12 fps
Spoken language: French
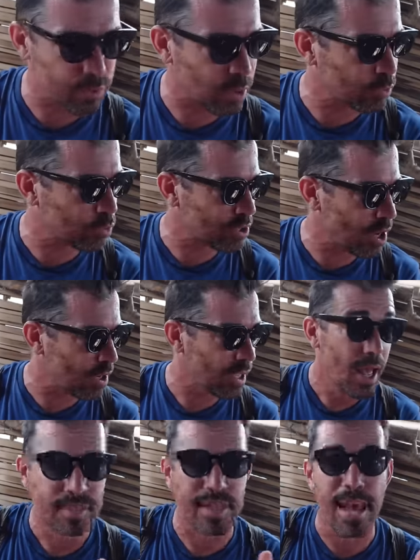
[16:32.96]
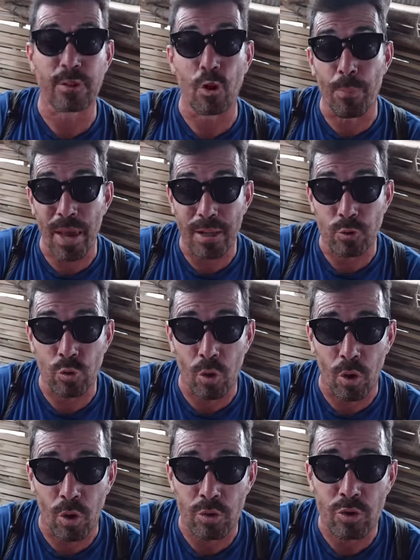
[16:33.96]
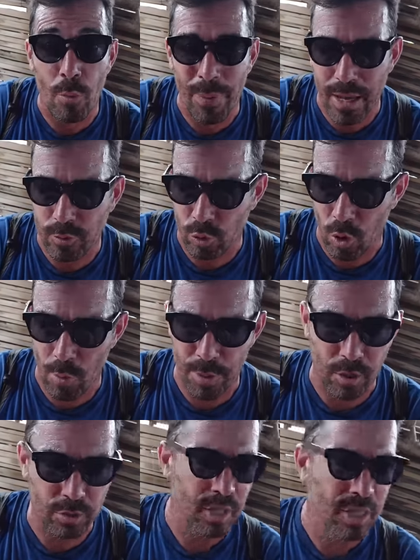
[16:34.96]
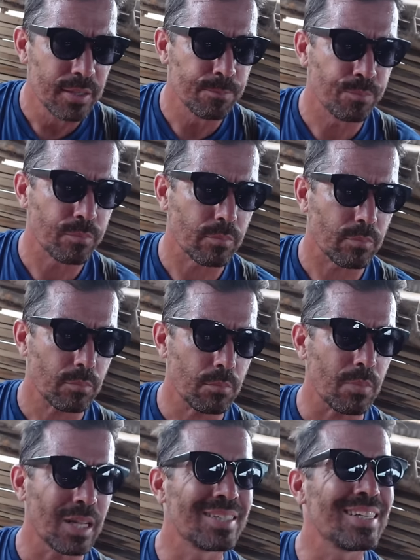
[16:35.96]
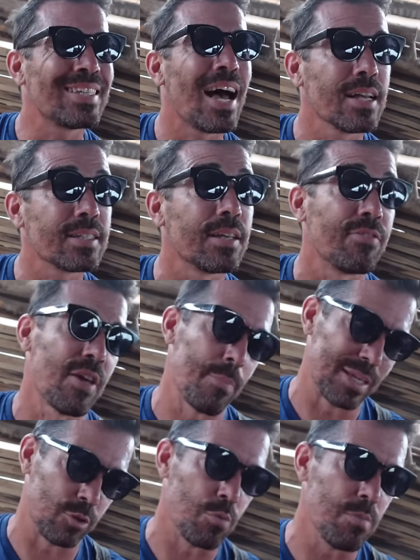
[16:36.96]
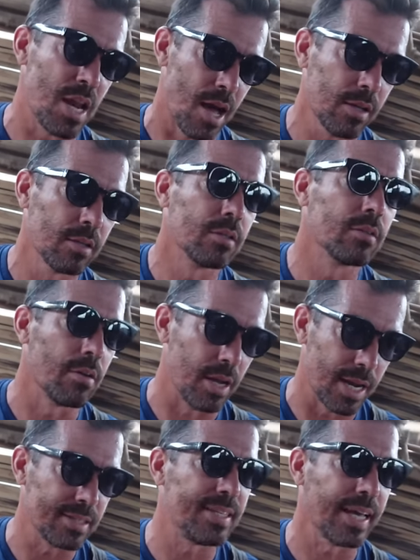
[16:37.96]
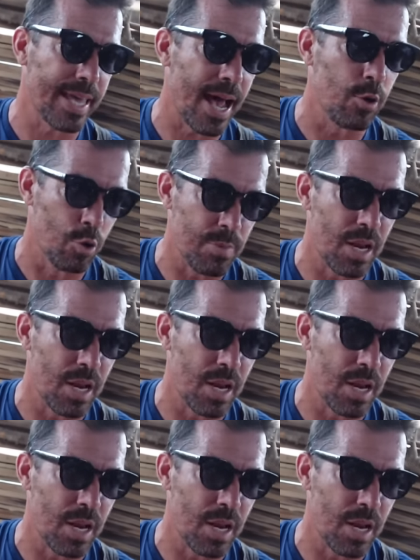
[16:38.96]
se boit tout seul. C'est à température, euh, température ambiante. C'est ça, hein, c'est fait à base de mil. Oui, la hein. céréale, le